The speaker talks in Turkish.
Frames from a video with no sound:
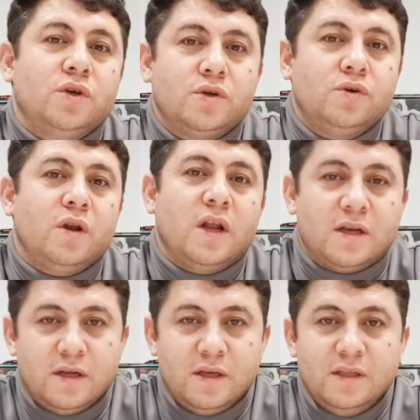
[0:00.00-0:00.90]

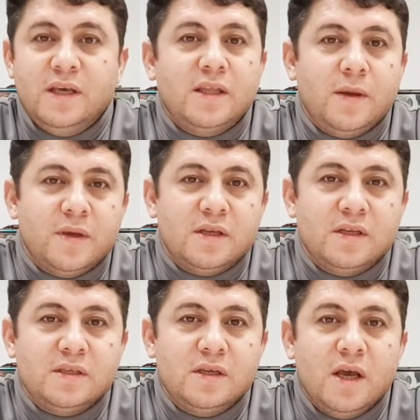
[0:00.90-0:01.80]
yıkıyorlar. Niye
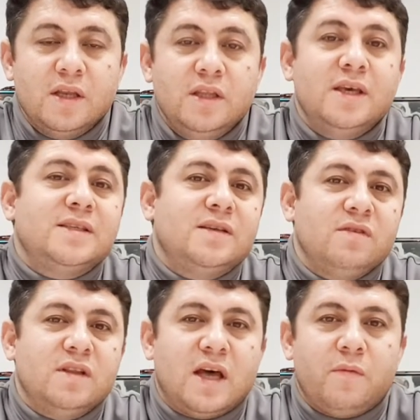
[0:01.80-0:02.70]
demediniz? Niye
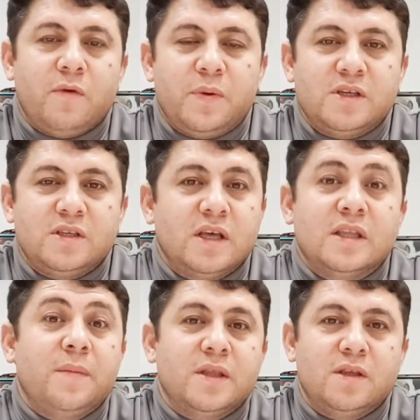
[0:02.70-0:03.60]
sivil darbe peşinde
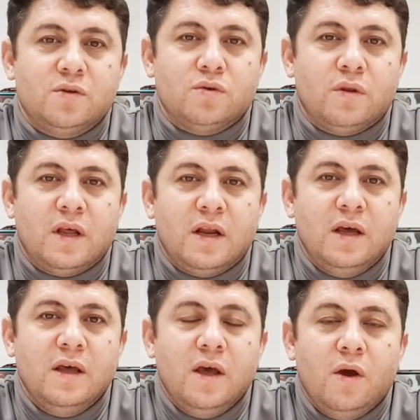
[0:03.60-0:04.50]
demediniz onlara?